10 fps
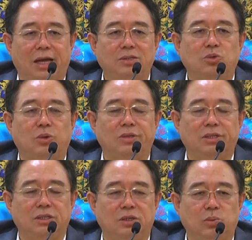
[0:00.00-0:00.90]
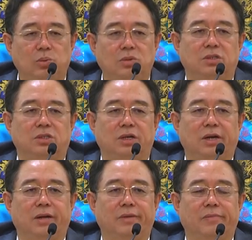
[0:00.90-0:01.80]
粘着着一些物质，
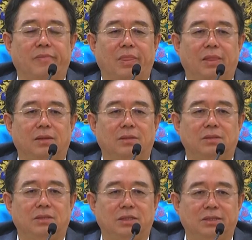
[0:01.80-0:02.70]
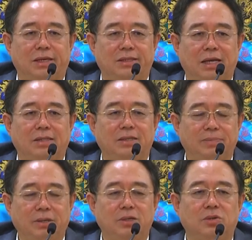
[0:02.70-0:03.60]
这个在碱
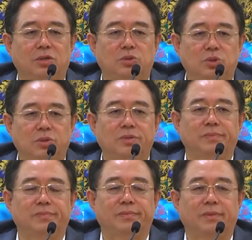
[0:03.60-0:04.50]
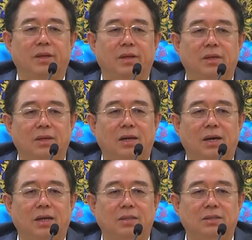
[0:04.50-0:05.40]
基配对中
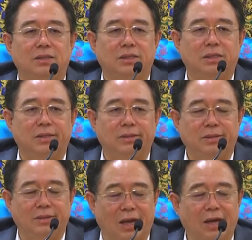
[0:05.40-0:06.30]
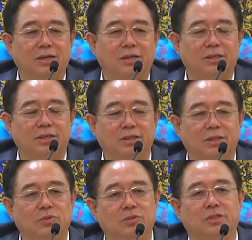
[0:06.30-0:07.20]
啊，这个粘合着
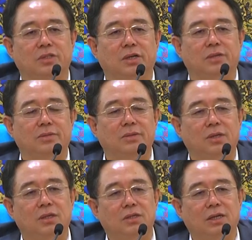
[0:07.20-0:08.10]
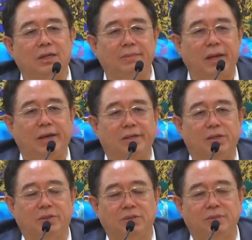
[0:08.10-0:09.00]
一些物质，这里
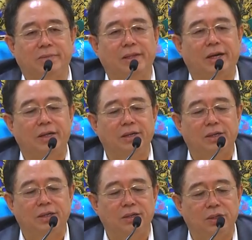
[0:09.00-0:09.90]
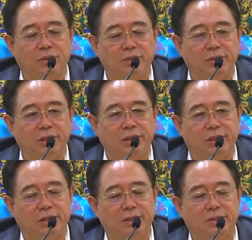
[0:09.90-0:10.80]
面有什么呢？有这
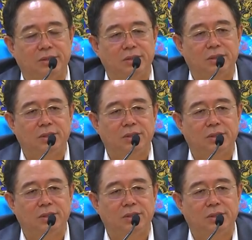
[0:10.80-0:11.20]
个